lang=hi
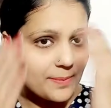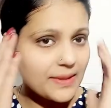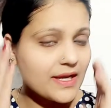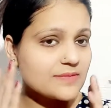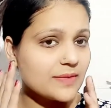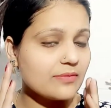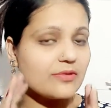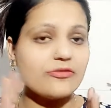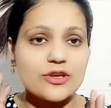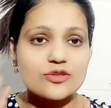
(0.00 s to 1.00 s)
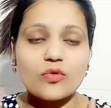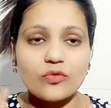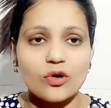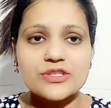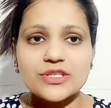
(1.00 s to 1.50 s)
अभी गाइज मैंने अपने फेस को
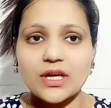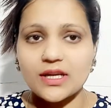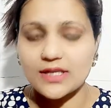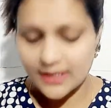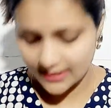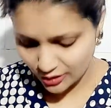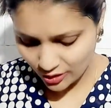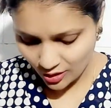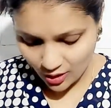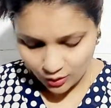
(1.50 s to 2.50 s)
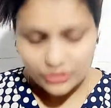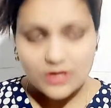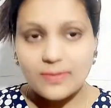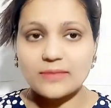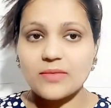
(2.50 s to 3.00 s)
वॉश कर लिया है
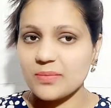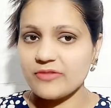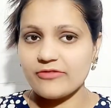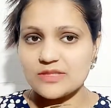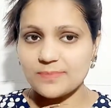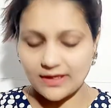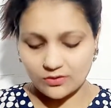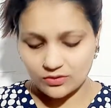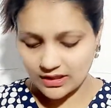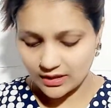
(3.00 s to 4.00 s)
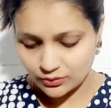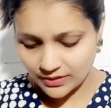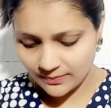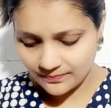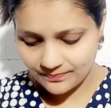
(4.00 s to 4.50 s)
उसके बाद मैं अपने फेस पैक को लगा लूंगी